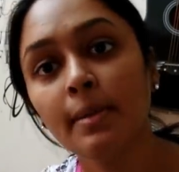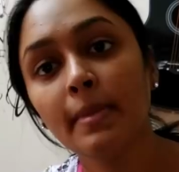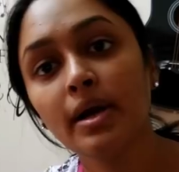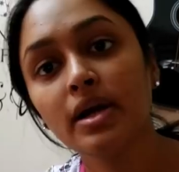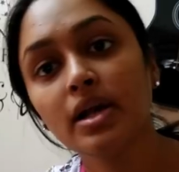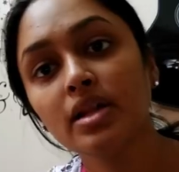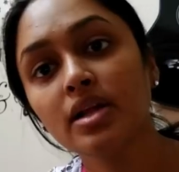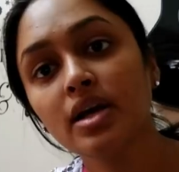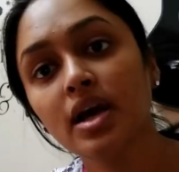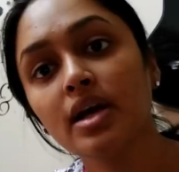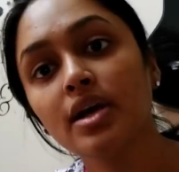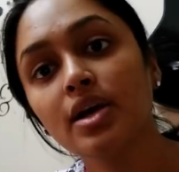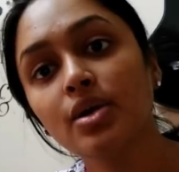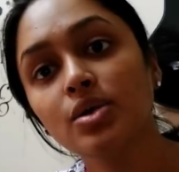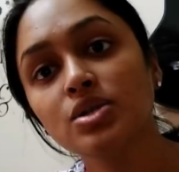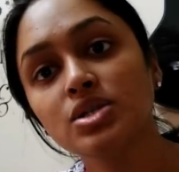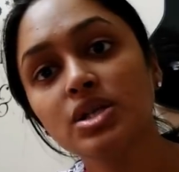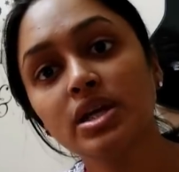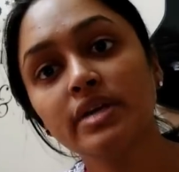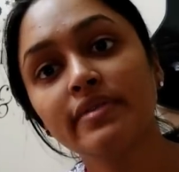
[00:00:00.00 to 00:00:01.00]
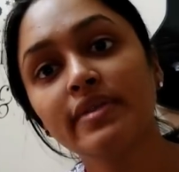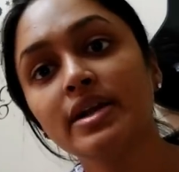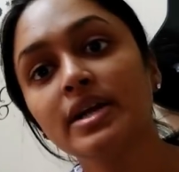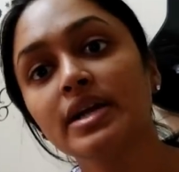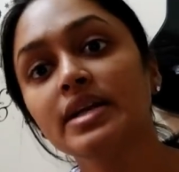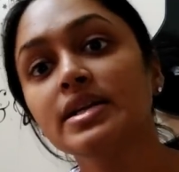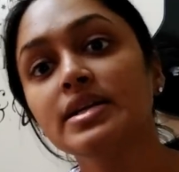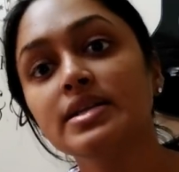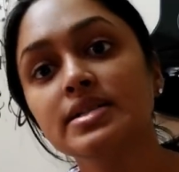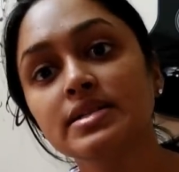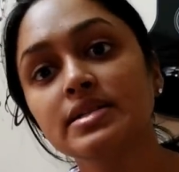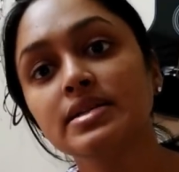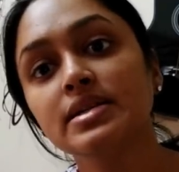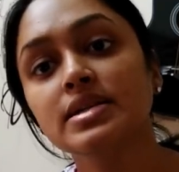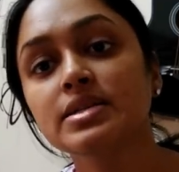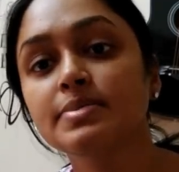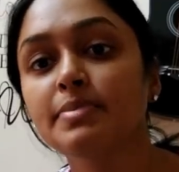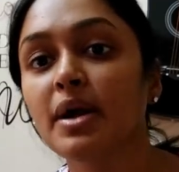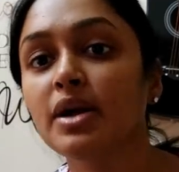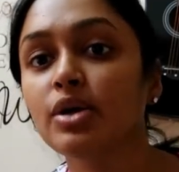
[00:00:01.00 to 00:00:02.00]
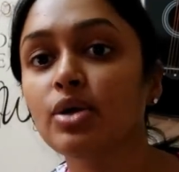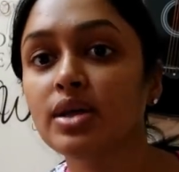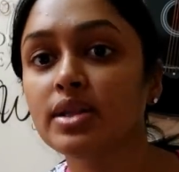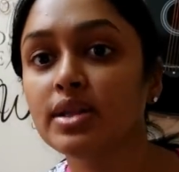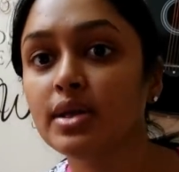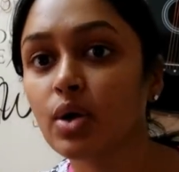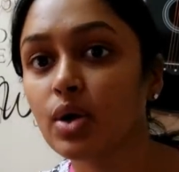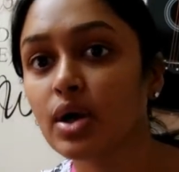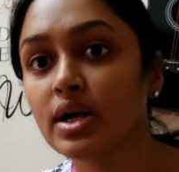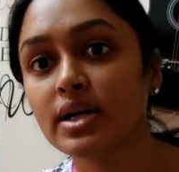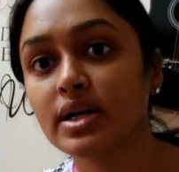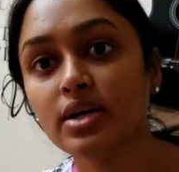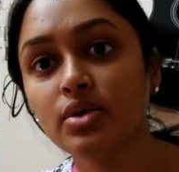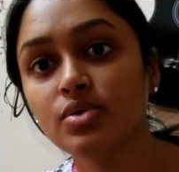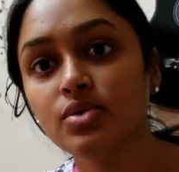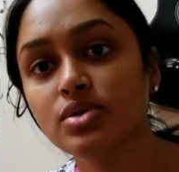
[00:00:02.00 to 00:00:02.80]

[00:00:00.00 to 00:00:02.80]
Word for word: బట్ అది కంటిన్యూ చేయడం అంటే ఇయర్స్ ఇయర్స్ పాటు అదే ఒక్కటే